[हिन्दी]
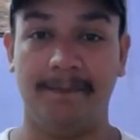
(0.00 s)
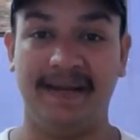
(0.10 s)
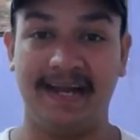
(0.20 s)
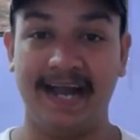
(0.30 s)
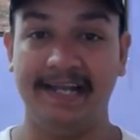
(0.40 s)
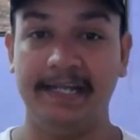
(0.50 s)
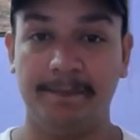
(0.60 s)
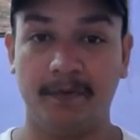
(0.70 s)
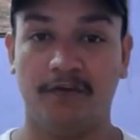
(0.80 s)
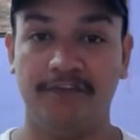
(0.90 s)
आप एक
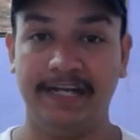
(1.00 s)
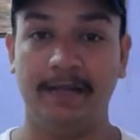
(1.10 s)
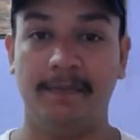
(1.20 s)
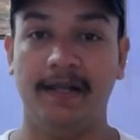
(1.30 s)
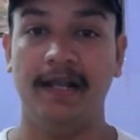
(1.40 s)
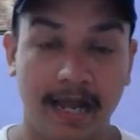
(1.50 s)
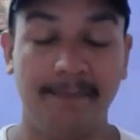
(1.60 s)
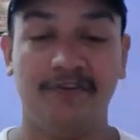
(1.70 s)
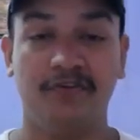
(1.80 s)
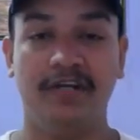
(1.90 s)
हाईली प्रॉफिटेबल
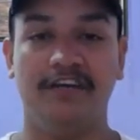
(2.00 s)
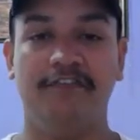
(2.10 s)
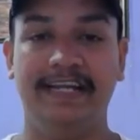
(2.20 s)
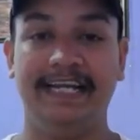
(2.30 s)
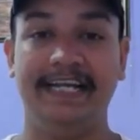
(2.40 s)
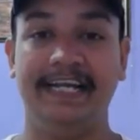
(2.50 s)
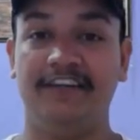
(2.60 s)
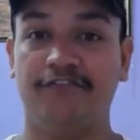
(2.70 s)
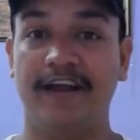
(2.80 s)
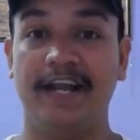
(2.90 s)
अमेजोन एफलेट
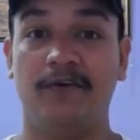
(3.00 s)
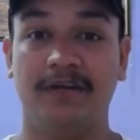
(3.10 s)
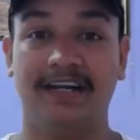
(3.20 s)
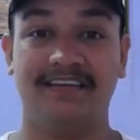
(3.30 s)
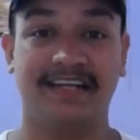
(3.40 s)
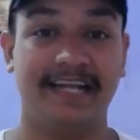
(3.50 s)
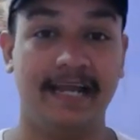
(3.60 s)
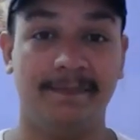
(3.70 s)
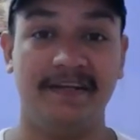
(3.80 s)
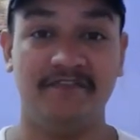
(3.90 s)
निच फाइंड आउट कर
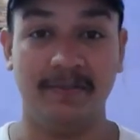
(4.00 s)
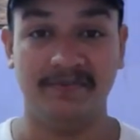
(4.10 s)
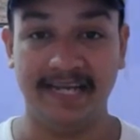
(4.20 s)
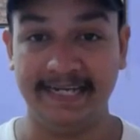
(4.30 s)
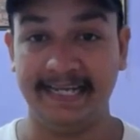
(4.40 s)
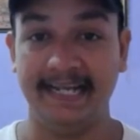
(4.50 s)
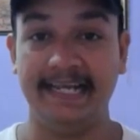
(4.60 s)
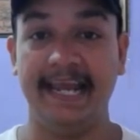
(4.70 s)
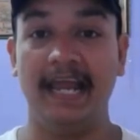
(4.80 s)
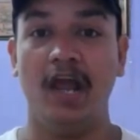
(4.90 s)
सकते हैं अपनी वेबसाइट के
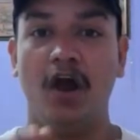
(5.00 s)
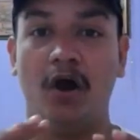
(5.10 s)
लिए